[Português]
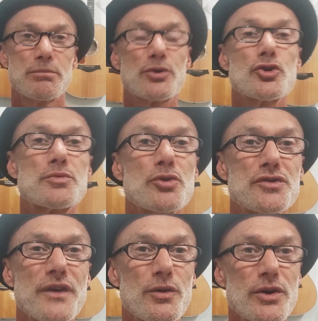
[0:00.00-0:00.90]
Porque os
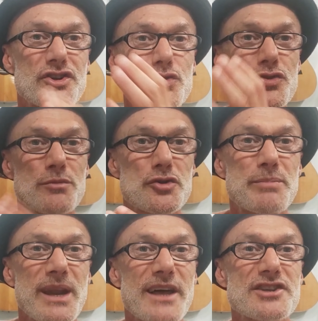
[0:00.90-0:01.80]
meus valores, os meus
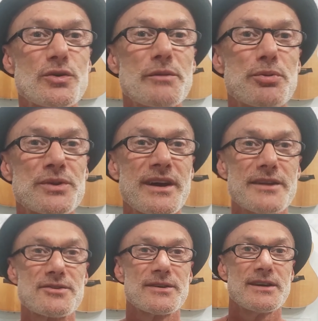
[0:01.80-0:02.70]
pilares estão
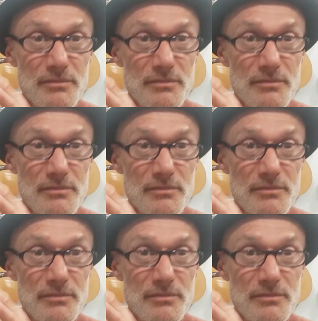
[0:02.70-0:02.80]
hipotecados.